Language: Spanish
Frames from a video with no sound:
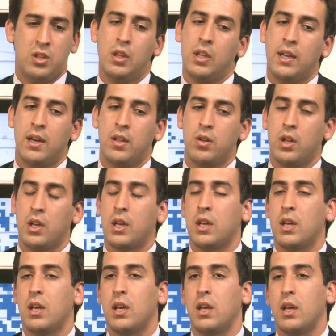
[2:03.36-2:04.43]
indicadores
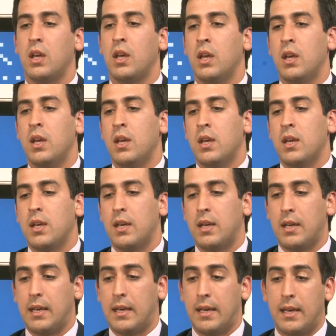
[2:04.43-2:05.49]
que,
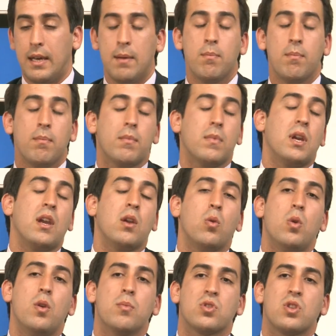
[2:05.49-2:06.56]
que,
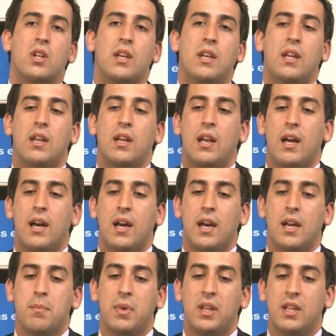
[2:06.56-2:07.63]
incluimos en,
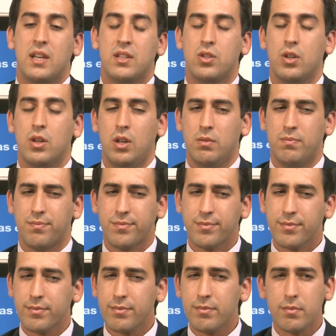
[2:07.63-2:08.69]
la investigación,
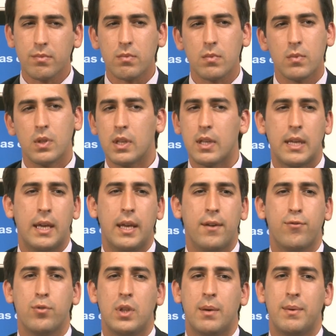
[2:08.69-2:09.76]
que
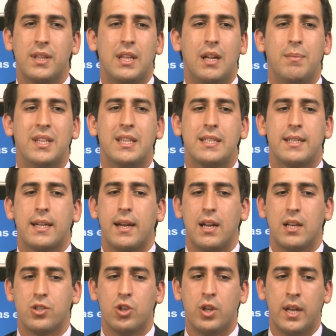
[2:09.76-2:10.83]
fundamentalmente se
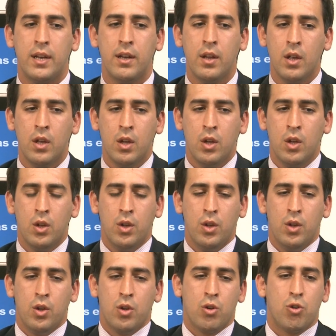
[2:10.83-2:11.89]
relacionan
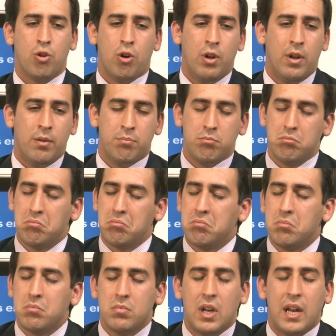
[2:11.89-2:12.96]
con
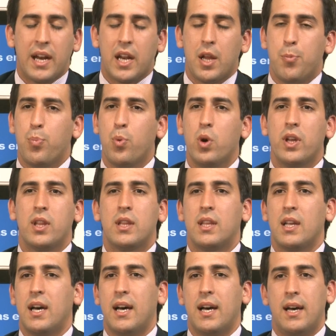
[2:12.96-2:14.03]
la
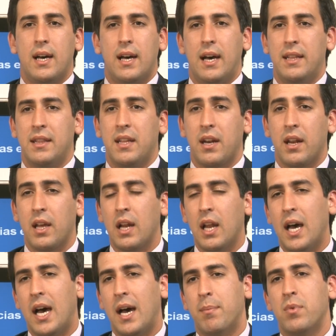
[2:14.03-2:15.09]
respuesta ante
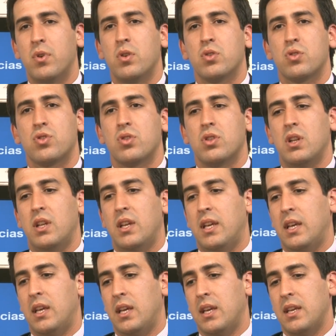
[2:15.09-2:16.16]
reclamos,
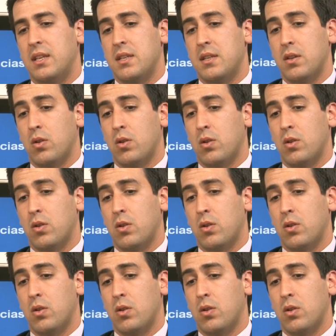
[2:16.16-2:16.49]
eh,